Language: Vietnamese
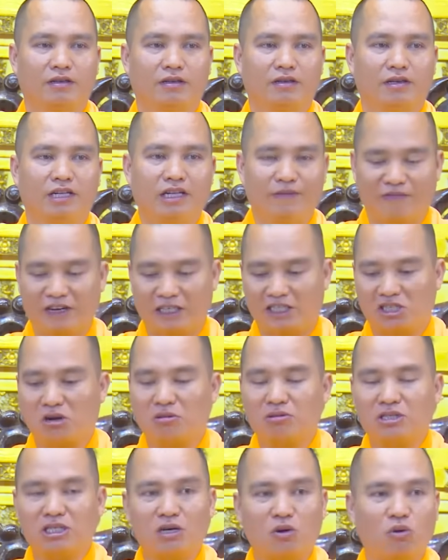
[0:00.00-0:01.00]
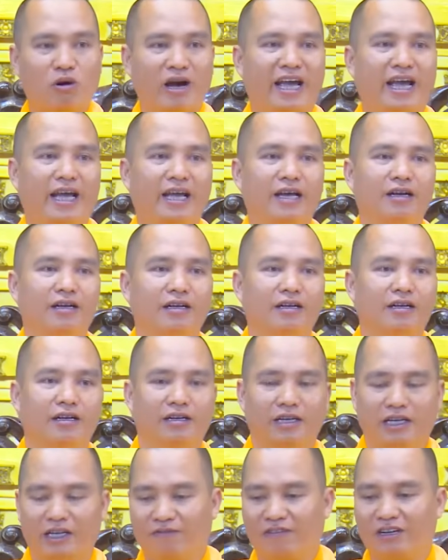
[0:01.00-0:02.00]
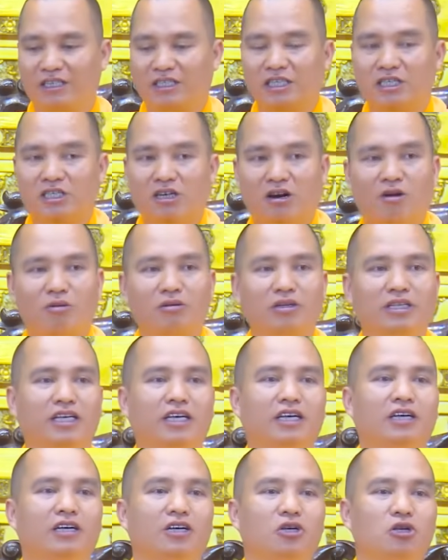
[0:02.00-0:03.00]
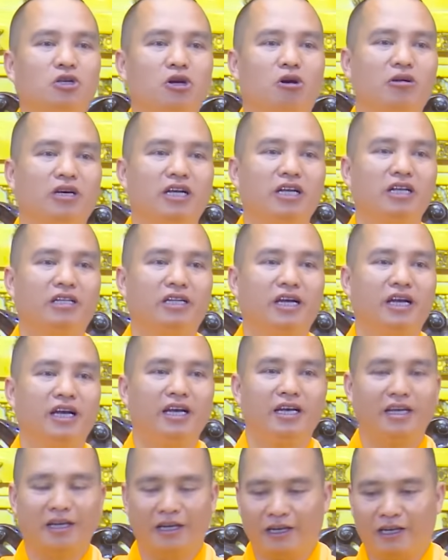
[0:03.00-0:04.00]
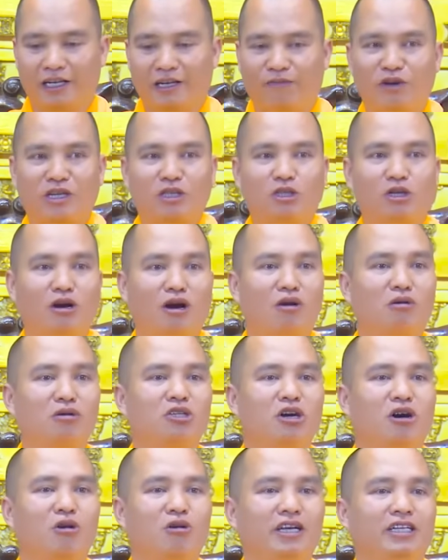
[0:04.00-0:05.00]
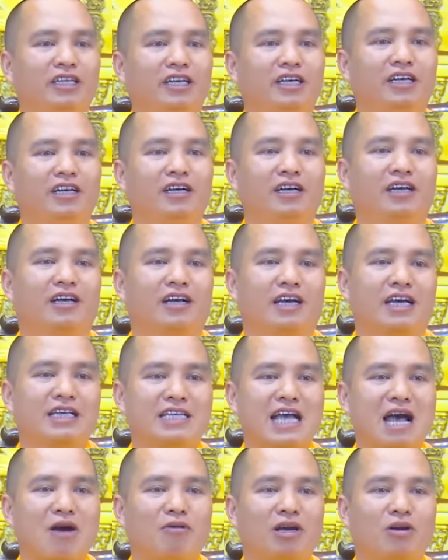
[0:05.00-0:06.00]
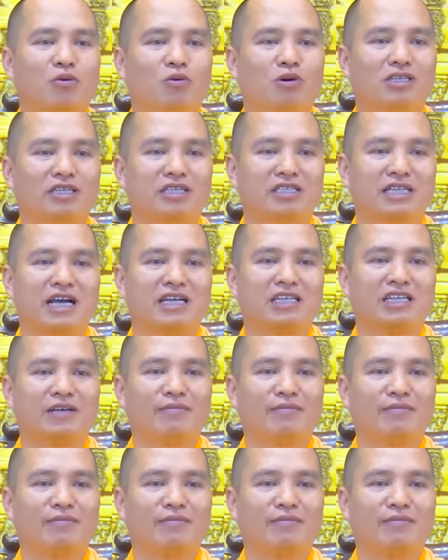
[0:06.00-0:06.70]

niệm Phật cho ông sức khỏe, niệm Phật sẽ cho ông gì, cho ông kinh tế, niệm Phật cho ông, cho ông cái gì, cái dao cái cuốc sẽ sắc, sẽ